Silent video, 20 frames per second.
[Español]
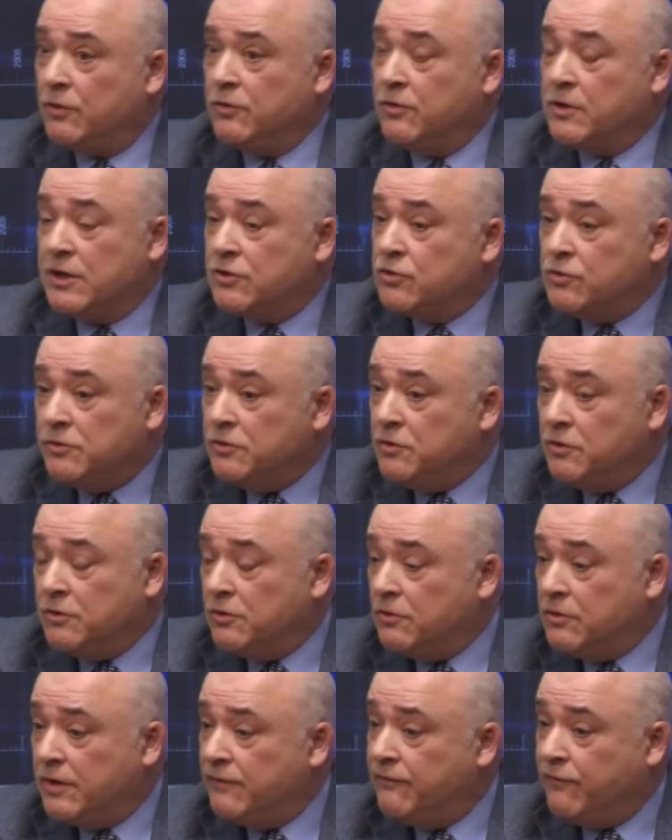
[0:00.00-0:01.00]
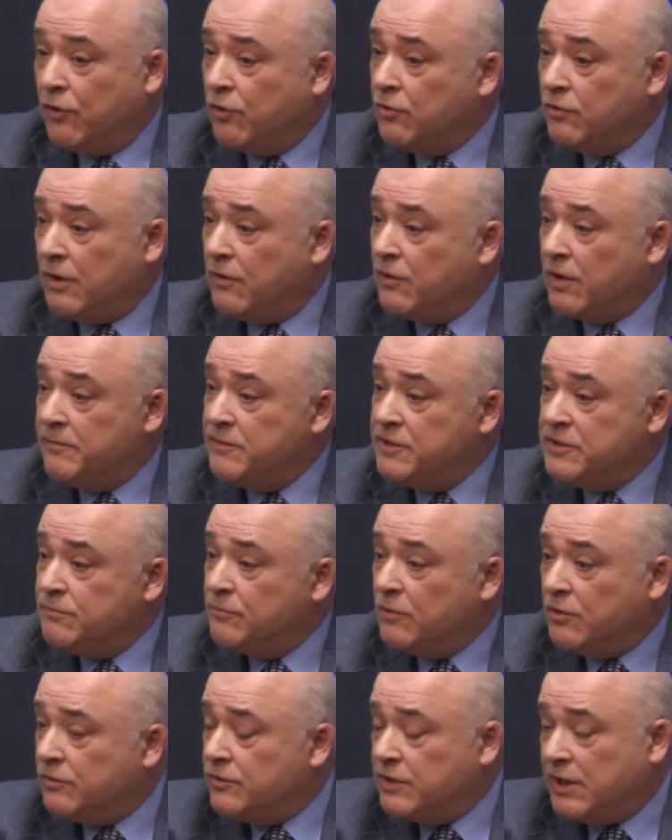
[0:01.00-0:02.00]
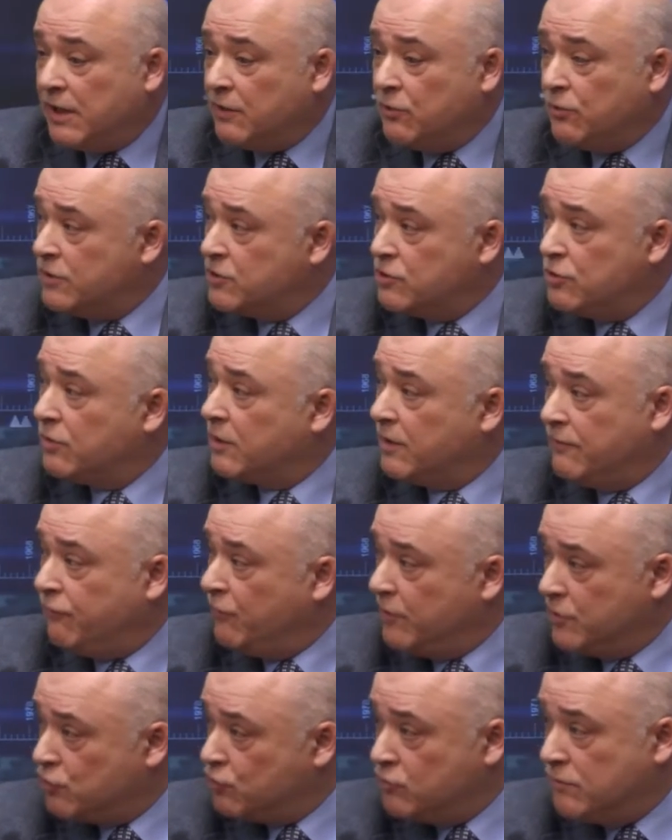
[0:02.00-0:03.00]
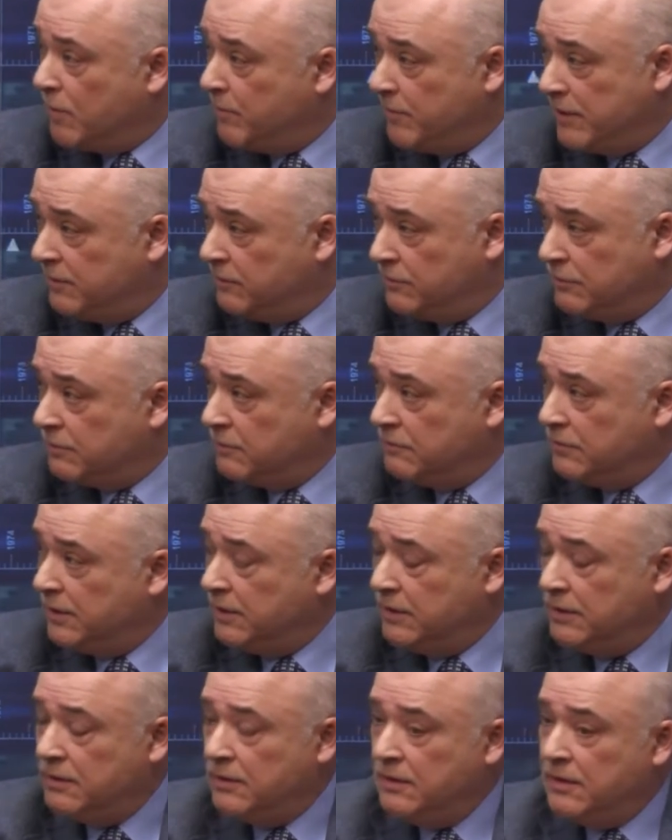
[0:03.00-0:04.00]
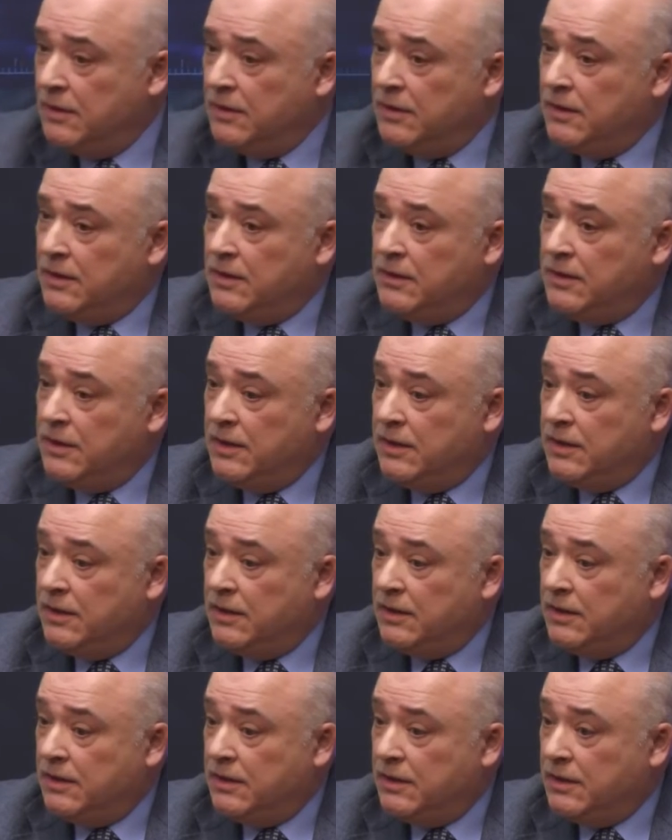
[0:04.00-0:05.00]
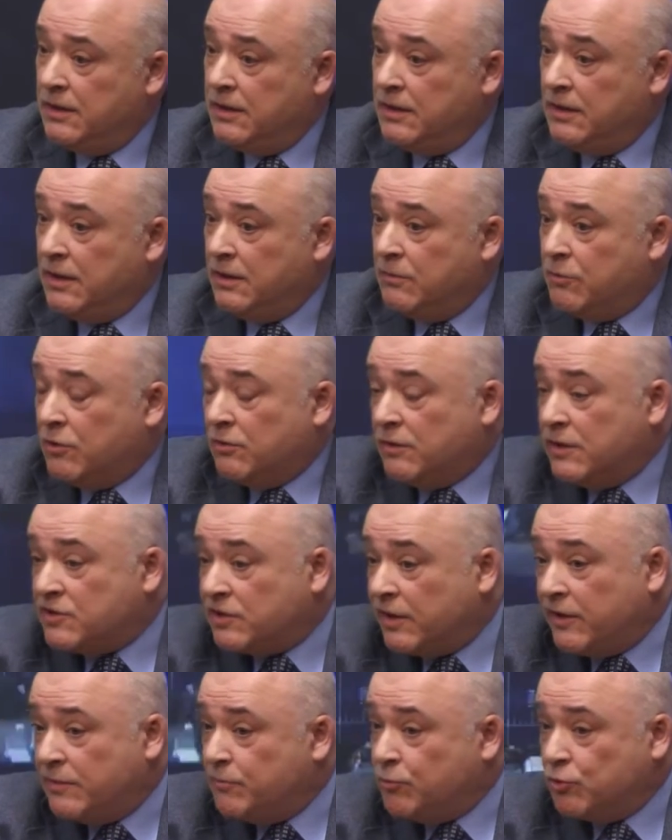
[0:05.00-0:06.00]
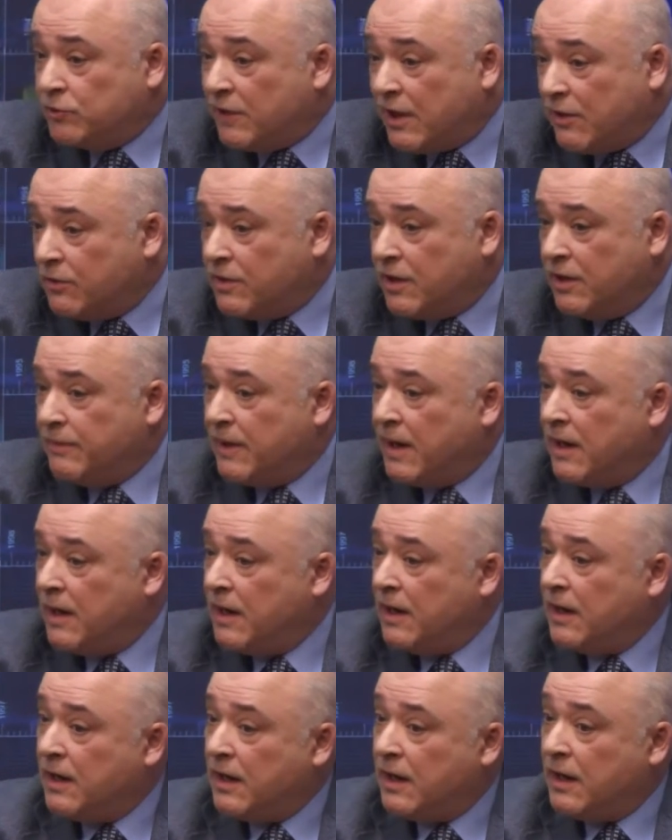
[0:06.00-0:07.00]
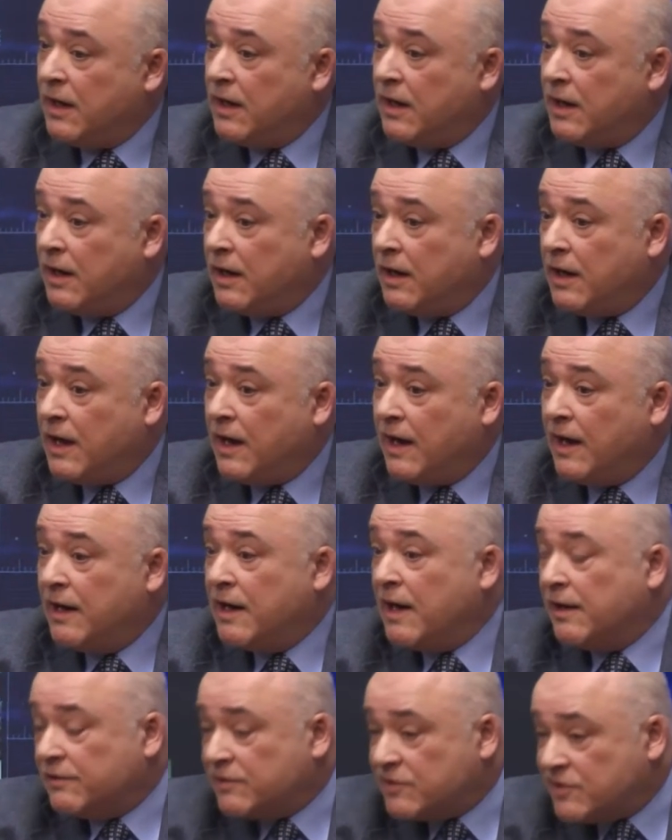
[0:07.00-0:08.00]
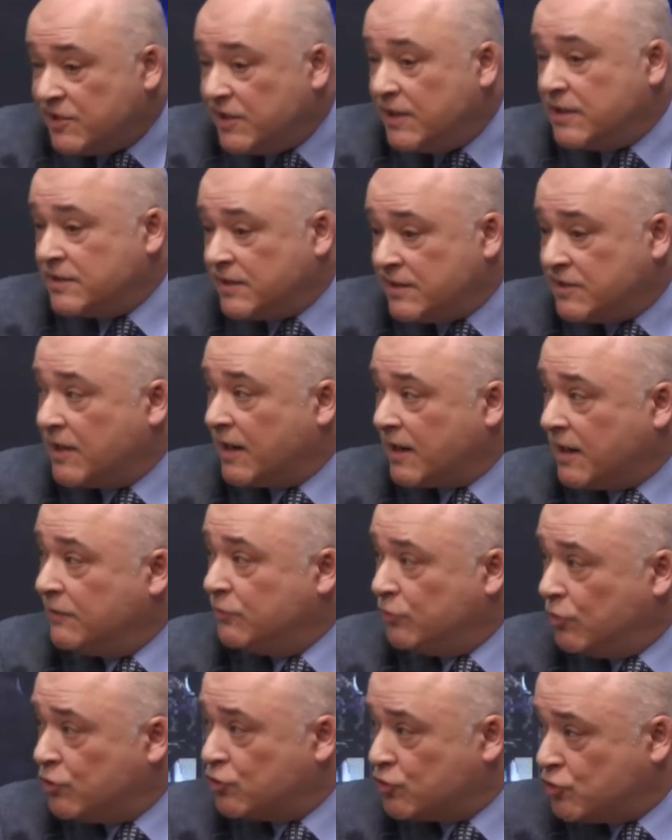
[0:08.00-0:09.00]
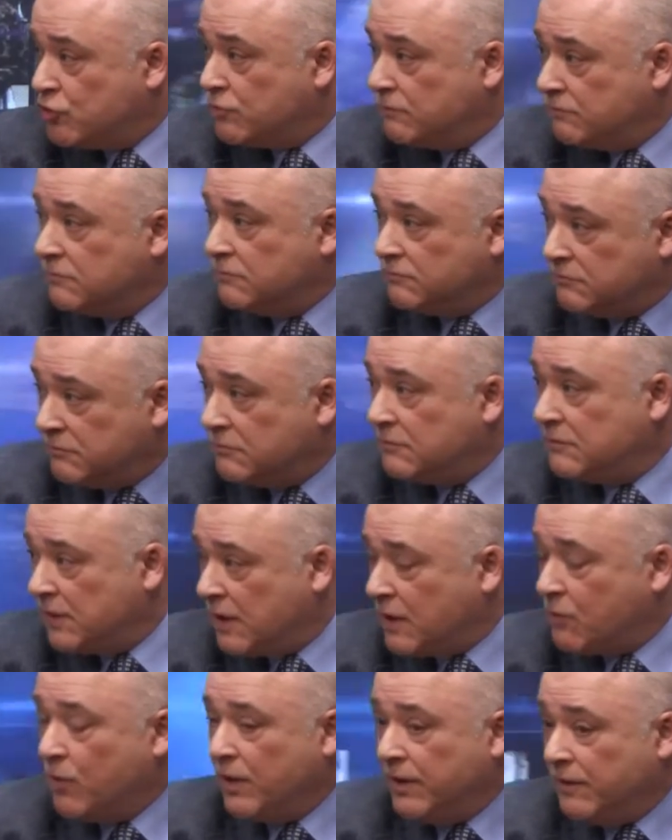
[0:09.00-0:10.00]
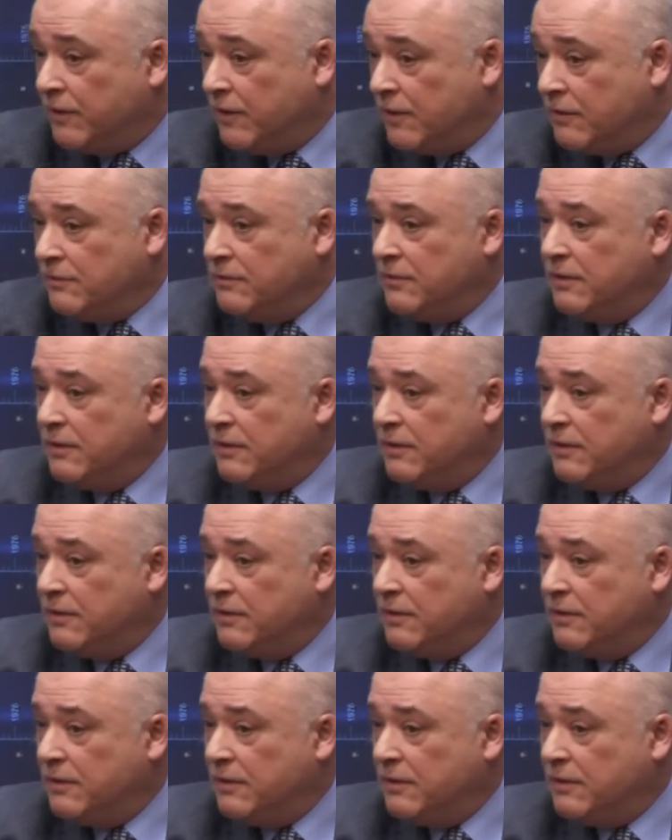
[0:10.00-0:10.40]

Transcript: caso, yo creo que Foro ahora mismo ya no es lo que fue en su momento. ¿eh? Y, bueno, este diputado que va a, ganar, si es que sacan dos la coalición,